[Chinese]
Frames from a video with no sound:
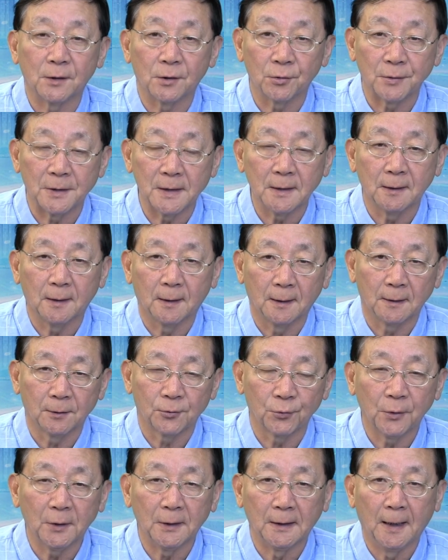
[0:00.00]
精啊，
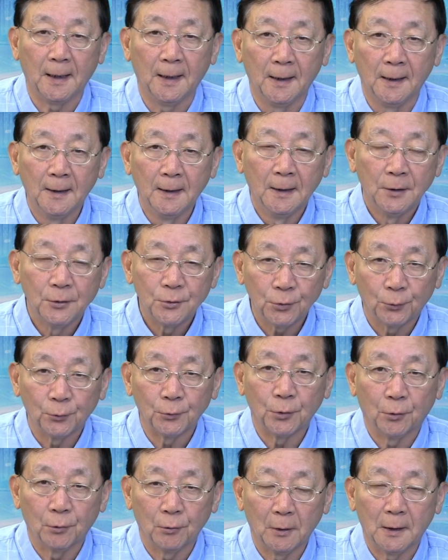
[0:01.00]
所以呢，就
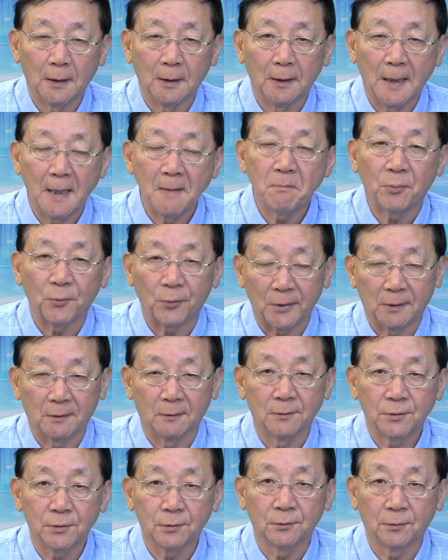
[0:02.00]
有了 embryo，
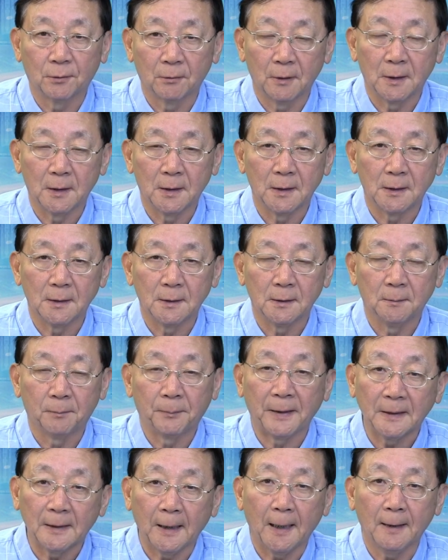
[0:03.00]
就有了
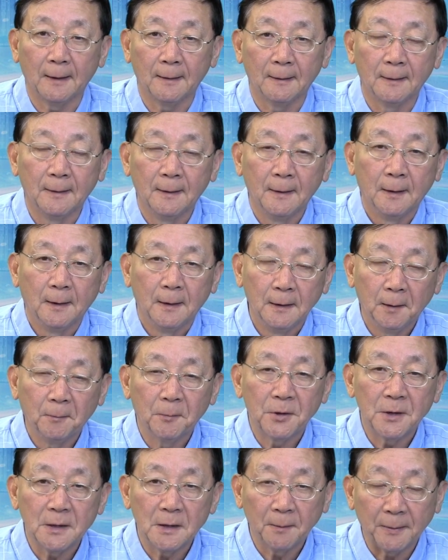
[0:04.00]
胚胎。那么
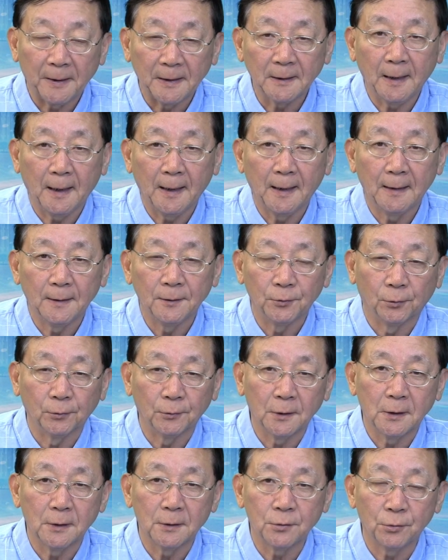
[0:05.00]
这些胚胎有
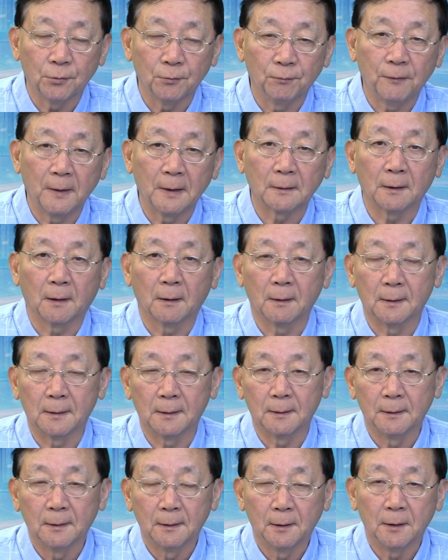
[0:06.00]
的就放到
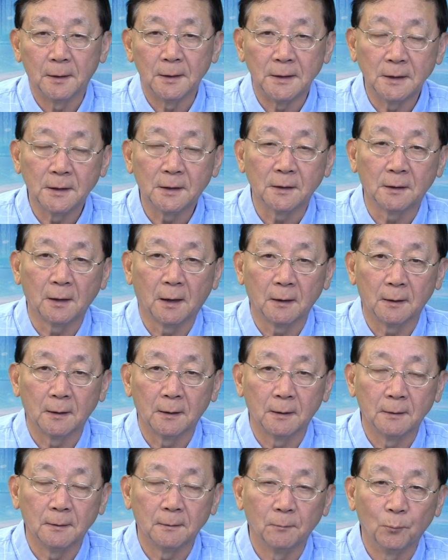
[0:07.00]
了移植到
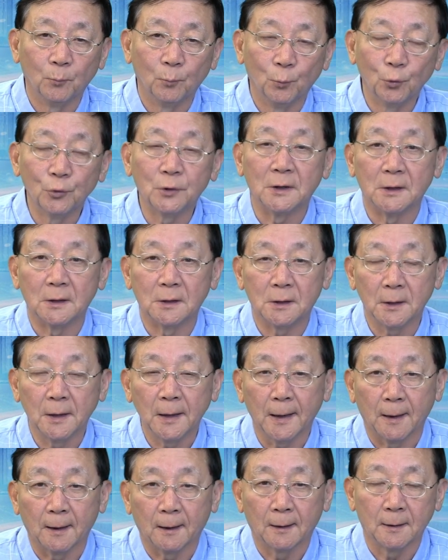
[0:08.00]
了母体之
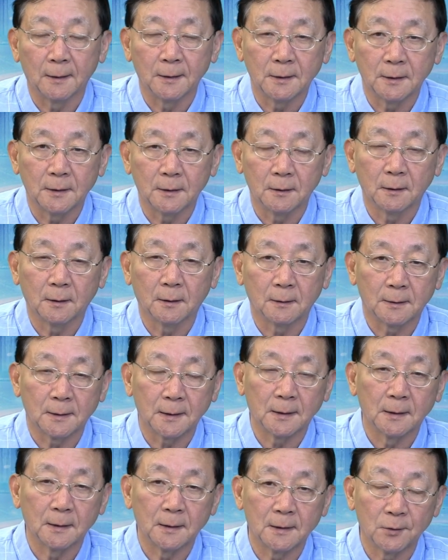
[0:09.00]
内啊，移植到这
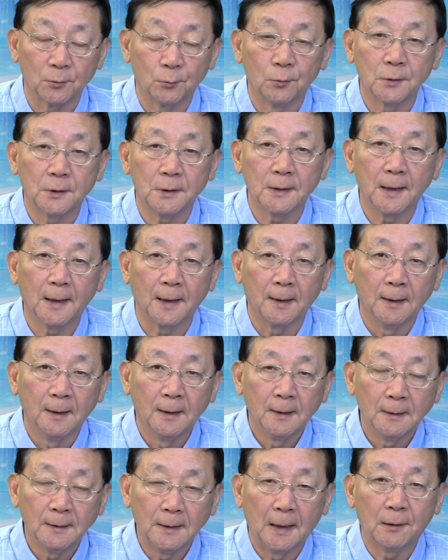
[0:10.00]
个子宫之内，
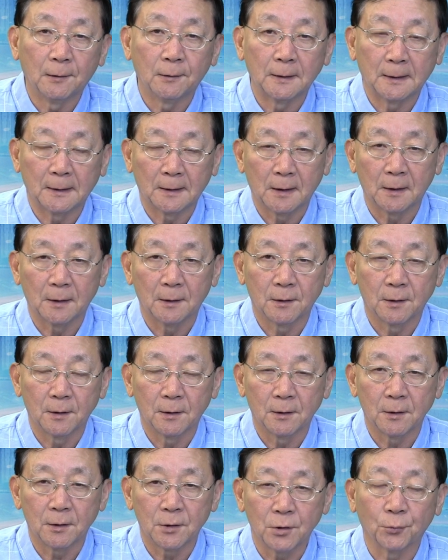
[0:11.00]
然后让它
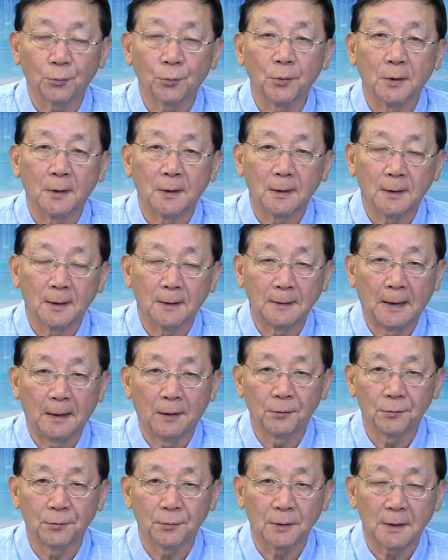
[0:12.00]
受孕，然
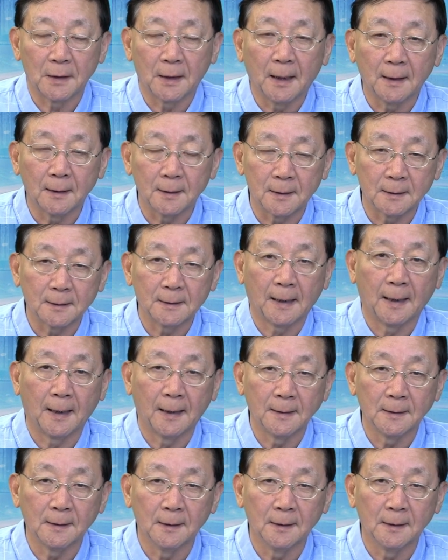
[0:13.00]
后就生下生下孩子。